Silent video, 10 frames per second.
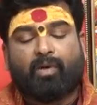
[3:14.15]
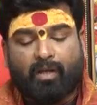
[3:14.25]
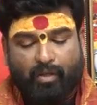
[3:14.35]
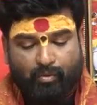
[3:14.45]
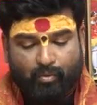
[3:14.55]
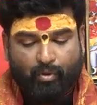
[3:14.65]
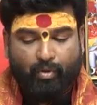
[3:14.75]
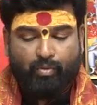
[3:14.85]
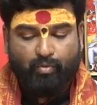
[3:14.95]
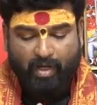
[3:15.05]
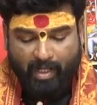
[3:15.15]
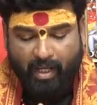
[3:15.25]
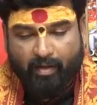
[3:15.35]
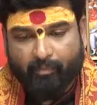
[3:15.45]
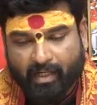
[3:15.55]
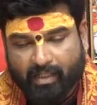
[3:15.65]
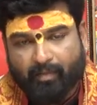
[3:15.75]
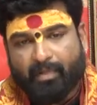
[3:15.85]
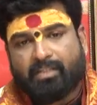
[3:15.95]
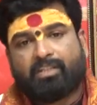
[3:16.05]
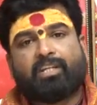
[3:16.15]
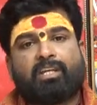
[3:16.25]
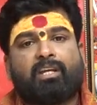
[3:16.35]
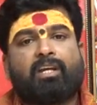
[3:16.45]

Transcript: ఒకరి తోడు ద్వారా మనకి మంచి